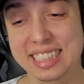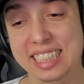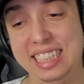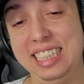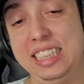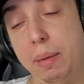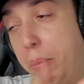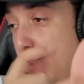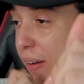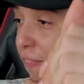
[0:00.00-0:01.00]
você tem que ser
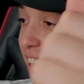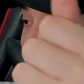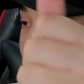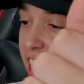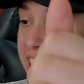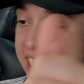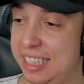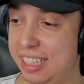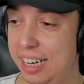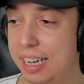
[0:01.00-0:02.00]
bom na flechada,
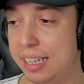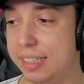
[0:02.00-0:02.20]
será?